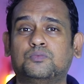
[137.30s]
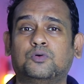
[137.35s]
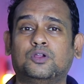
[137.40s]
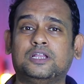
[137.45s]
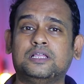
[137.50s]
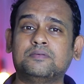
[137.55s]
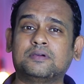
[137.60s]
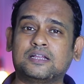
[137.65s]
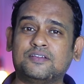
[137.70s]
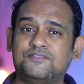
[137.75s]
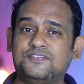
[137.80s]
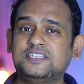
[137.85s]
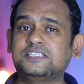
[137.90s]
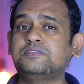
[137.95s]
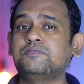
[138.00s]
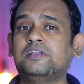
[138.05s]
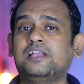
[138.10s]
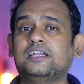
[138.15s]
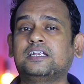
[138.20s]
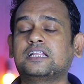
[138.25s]
যদি বলি মানে
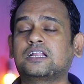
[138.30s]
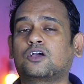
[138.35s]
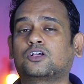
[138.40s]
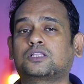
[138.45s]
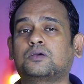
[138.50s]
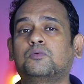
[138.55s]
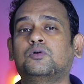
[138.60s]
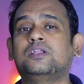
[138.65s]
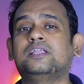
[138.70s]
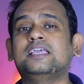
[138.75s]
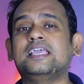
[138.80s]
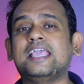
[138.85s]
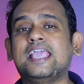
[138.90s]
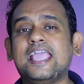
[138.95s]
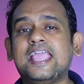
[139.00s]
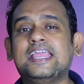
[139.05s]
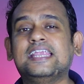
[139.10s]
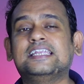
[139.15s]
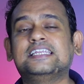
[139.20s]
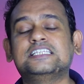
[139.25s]
ভিজিবিলিটির কথা বলি
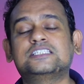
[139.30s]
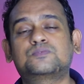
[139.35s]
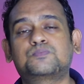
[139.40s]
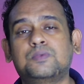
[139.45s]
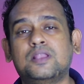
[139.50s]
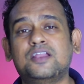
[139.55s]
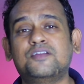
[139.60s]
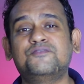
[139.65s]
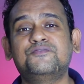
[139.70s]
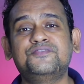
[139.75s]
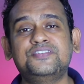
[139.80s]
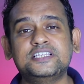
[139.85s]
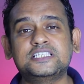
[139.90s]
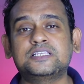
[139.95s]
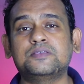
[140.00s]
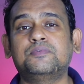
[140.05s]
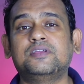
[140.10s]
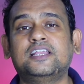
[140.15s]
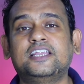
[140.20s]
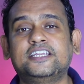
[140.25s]
এই ডিসপ্লের
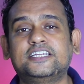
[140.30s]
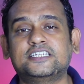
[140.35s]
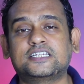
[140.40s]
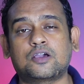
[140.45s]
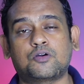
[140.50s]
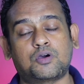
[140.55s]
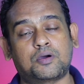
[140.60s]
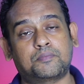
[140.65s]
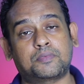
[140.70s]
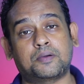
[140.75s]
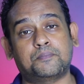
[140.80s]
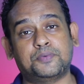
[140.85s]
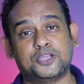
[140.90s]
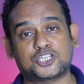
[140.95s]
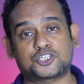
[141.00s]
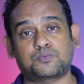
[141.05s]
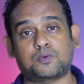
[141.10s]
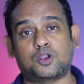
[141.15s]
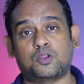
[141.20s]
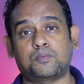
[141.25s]
ভিজিবিলিটিটাও আমরা
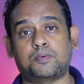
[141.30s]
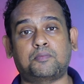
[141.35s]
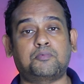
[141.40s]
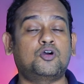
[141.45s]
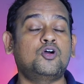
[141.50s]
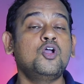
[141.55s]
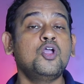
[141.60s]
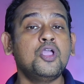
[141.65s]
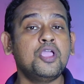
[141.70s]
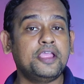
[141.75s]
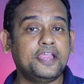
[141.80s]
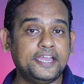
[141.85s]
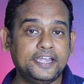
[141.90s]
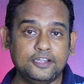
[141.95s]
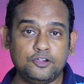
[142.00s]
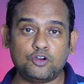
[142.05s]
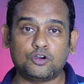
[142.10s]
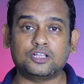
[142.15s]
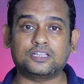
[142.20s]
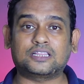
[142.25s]
বেশ ভালো পাবো
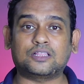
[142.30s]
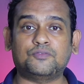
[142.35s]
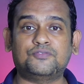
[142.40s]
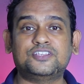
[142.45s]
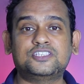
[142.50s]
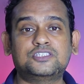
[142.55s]
ইনডোরে তো